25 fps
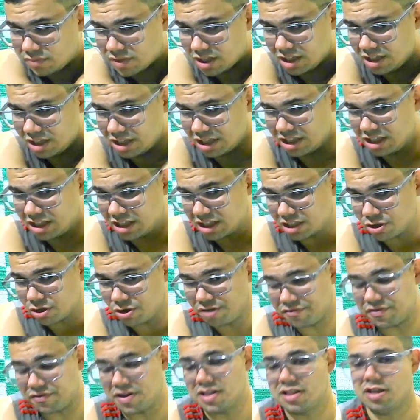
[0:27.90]
uh, que eu
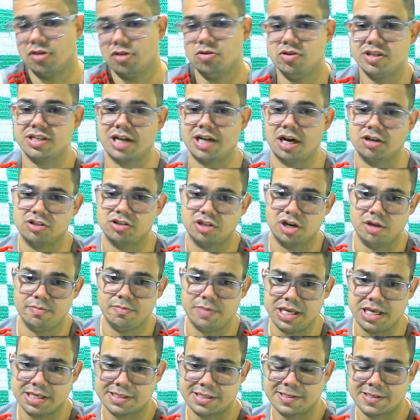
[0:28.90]
enfrentei o Luiz Carlos
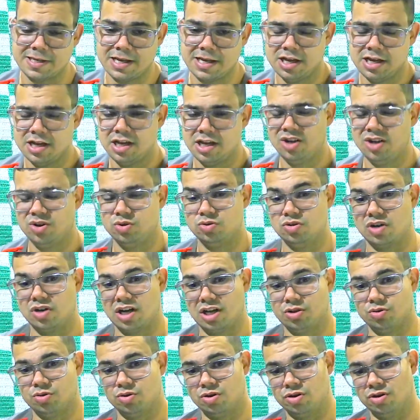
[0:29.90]
Jeremias,
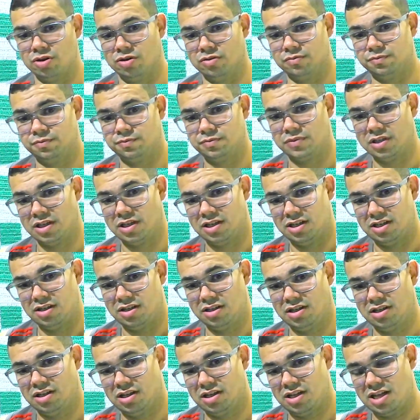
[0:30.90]
jogador
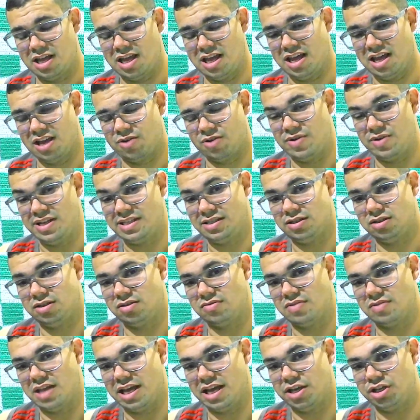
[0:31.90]
é,
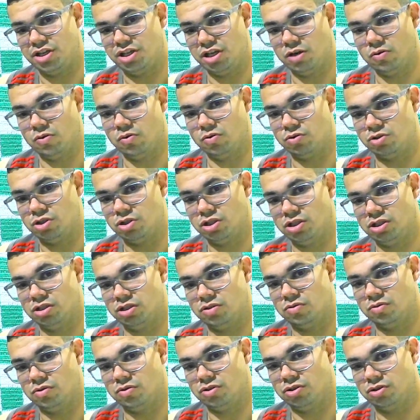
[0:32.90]
conhecido da região onde,
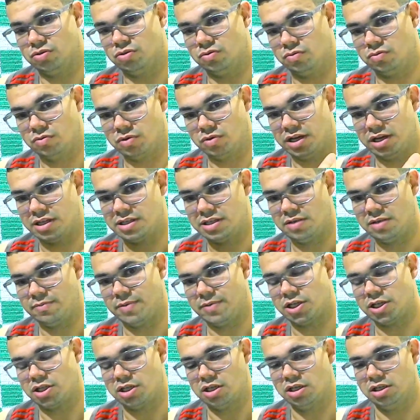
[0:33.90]
onde eu cresci
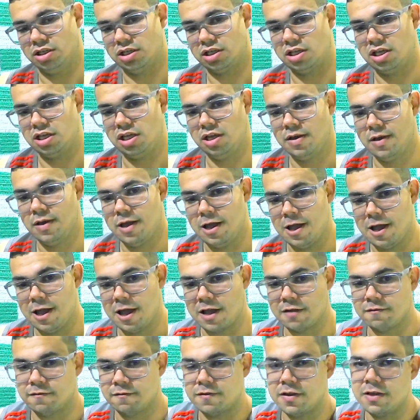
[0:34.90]
praticando aqui.
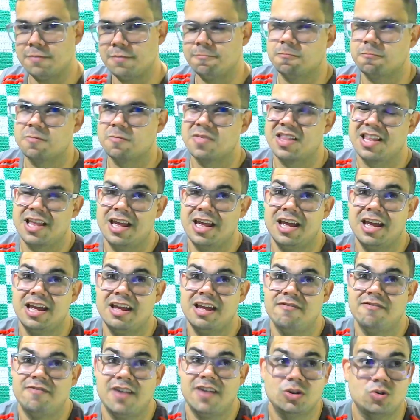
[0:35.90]
Enfim,
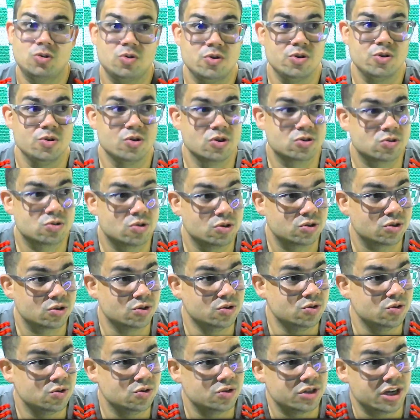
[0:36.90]
é, fato curioso contra
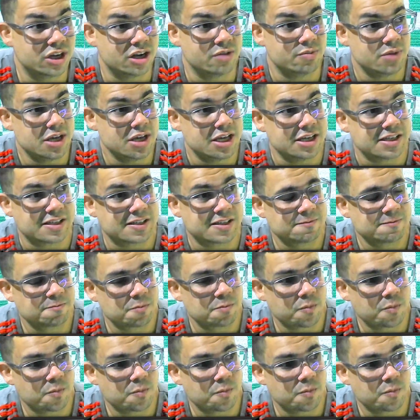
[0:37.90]
o Jeremias